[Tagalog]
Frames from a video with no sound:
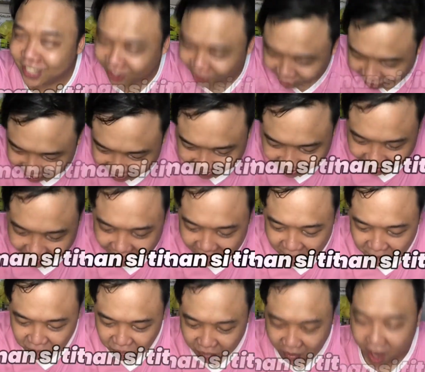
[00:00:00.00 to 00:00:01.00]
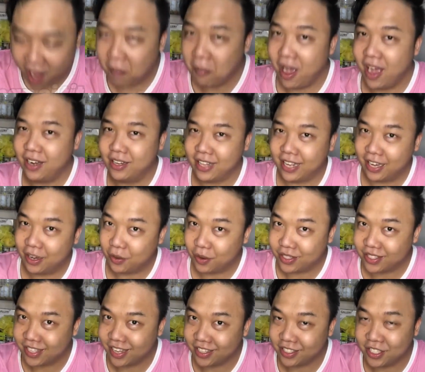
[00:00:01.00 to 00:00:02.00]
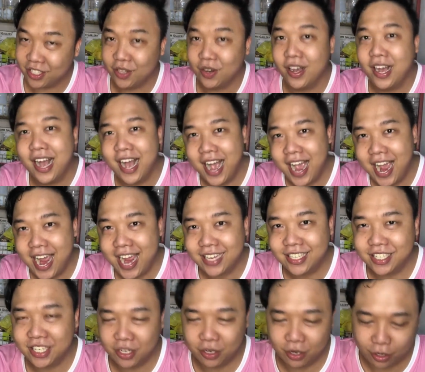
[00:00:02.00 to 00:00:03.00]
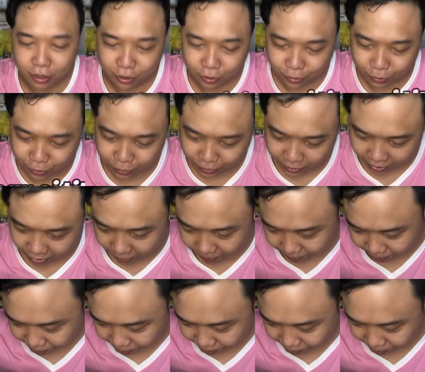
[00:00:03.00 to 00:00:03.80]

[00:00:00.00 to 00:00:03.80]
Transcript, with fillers: Charot. Nakamaan na yung Chrissy Aquino. Hi, Aquino Louie.